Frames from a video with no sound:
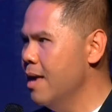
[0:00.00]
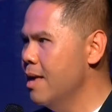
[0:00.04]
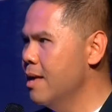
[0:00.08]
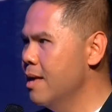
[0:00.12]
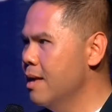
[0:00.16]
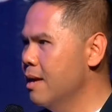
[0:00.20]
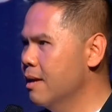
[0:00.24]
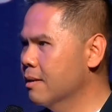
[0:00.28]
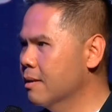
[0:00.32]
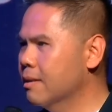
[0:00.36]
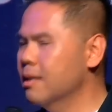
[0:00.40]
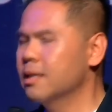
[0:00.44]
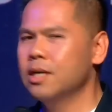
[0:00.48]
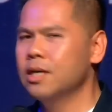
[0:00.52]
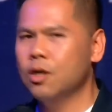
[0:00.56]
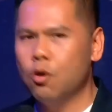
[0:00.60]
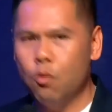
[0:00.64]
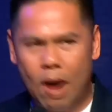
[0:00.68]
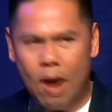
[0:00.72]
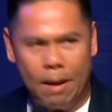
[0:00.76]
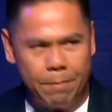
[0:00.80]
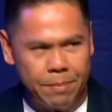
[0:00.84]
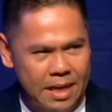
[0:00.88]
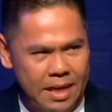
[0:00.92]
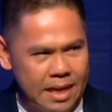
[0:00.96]
ก็คือควา
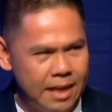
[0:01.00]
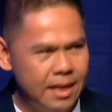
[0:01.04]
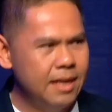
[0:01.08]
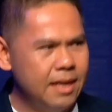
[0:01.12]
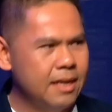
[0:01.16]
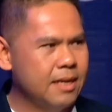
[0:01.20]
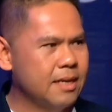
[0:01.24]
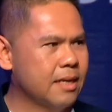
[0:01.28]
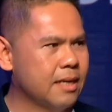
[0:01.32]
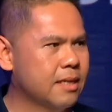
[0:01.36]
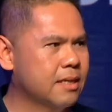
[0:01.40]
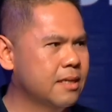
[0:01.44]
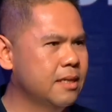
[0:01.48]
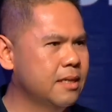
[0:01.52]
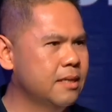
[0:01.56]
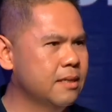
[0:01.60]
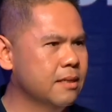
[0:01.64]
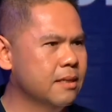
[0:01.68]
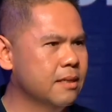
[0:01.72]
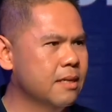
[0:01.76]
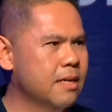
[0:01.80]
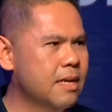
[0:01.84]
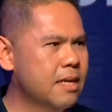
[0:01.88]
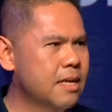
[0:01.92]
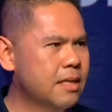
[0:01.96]
มดีที่เกิดขึ้น
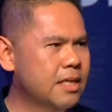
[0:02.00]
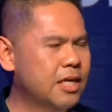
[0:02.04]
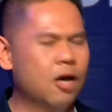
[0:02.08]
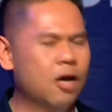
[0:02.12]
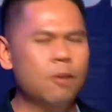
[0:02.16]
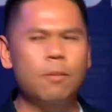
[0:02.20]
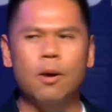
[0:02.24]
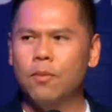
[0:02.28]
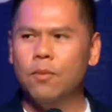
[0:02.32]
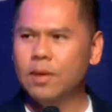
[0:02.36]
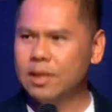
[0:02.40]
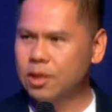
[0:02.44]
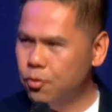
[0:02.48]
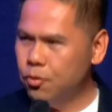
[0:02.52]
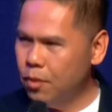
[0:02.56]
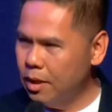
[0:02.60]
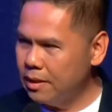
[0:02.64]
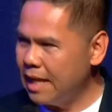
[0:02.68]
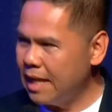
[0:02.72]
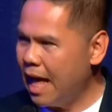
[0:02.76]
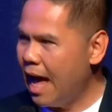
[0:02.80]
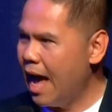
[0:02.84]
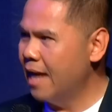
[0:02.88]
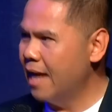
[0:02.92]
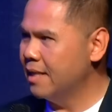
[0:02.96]
ที่เขาบอกว่าตัว
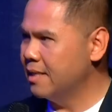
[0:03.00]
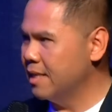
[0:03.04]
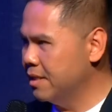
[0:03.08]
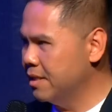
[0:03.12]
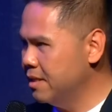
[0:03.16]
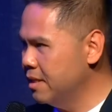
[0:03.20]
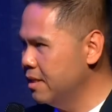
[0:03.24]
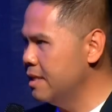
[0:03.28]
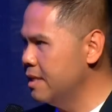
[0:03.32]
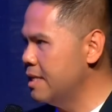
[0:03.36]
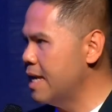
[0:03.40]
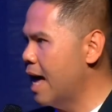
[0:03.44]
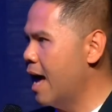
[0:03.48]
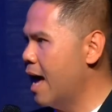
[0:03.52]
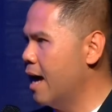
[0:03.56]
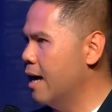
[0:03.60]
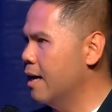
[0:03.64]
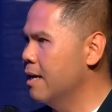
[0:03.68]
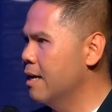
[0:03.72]
ตายจะชื่อยัง